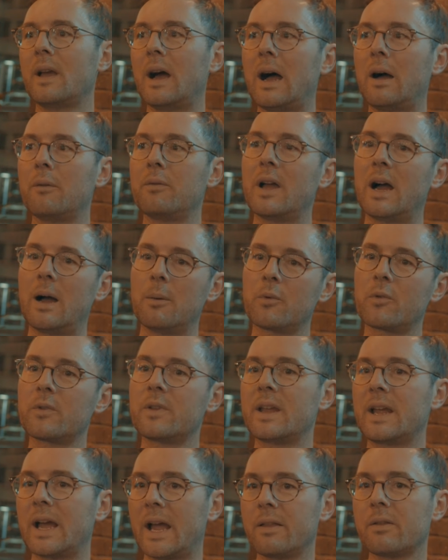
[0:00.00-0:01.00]
ja, wir haben so
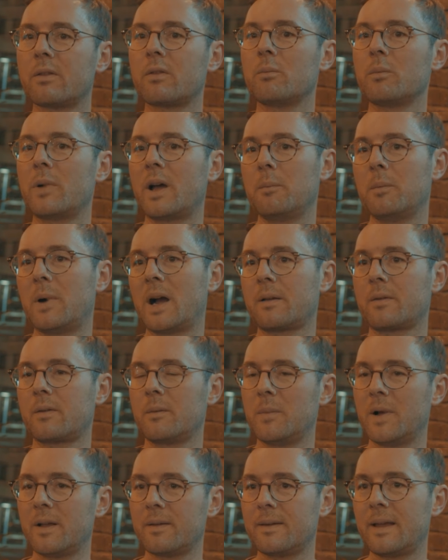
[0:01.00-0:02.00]
die Grenzen bei
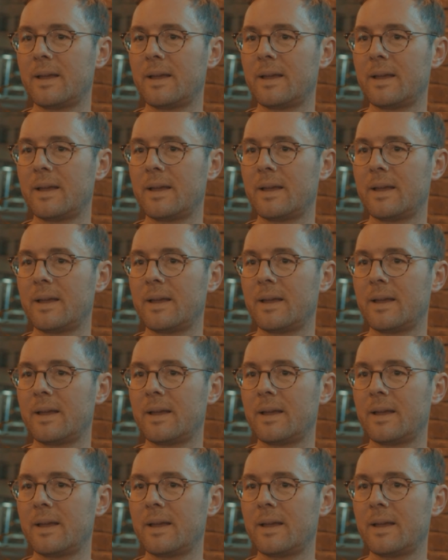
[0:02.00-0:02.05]
maximal